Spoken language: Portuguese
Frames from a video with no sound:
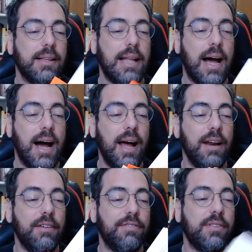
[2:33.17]
da
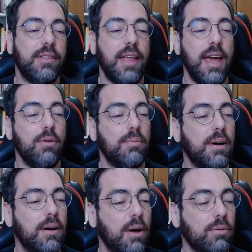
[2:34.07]
Aleph tem
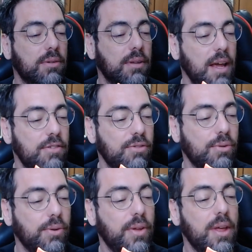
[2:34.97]
uma é um
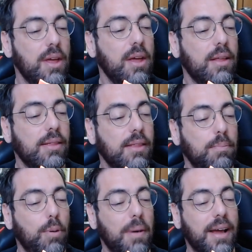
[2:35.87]
texto hum,
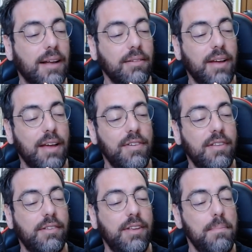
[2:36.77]
publicado na
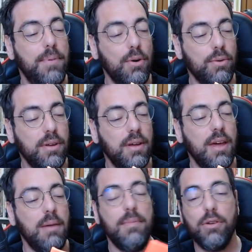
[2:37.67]
revista Tribune
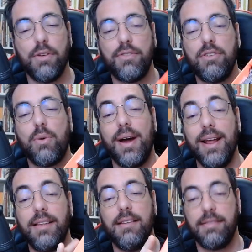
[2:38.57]
em
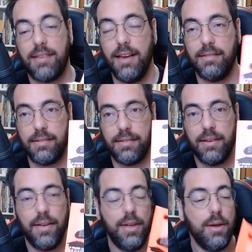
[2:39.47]
1946.
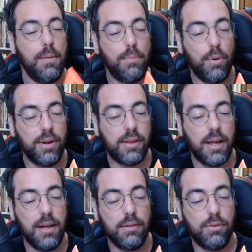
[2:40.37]

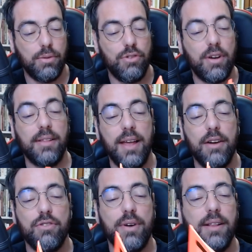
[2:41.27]
Portanto, em
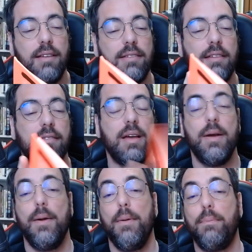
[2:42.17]
janeiro de 46.
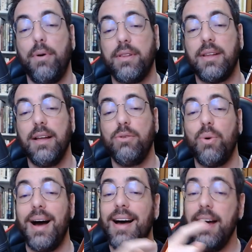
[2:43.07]

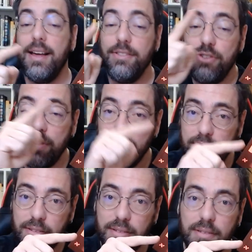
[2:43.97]
Portanto,
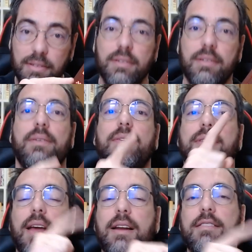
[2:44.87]
antes
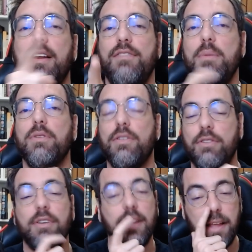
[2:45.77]
dele escrever em
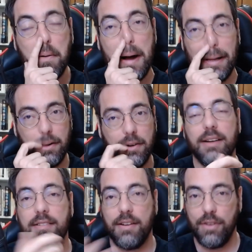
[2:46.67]
1984, que
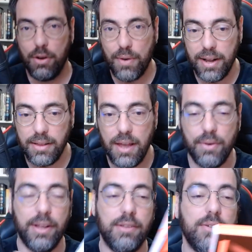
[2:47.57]
ele escreveu em
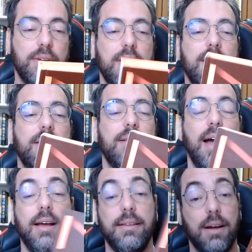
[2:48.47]
48,
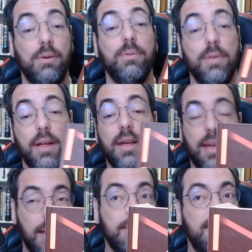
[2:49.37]
né? Então,
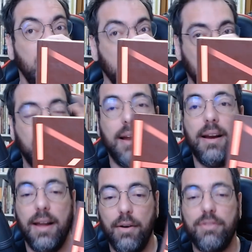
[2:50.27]
sim, ele
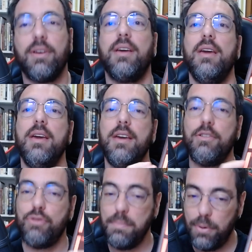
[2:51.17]
leu isso aqui e
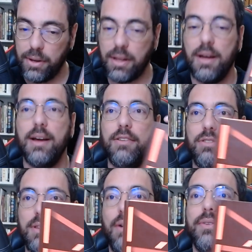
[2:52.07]
achou
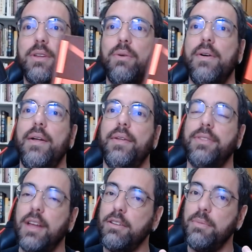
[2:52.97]
importante e tal. Então,
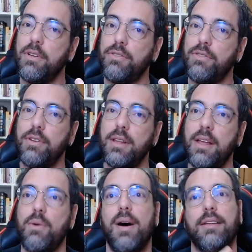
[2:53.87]
tanto
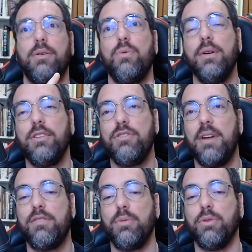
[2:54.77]
1984 quanto
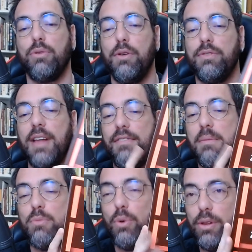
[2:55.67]
Admirável Mundo Novo devem
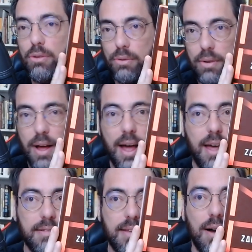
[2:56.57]
muito a
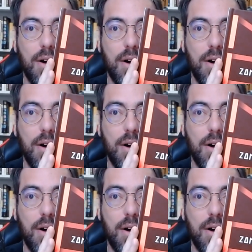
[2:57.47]
esta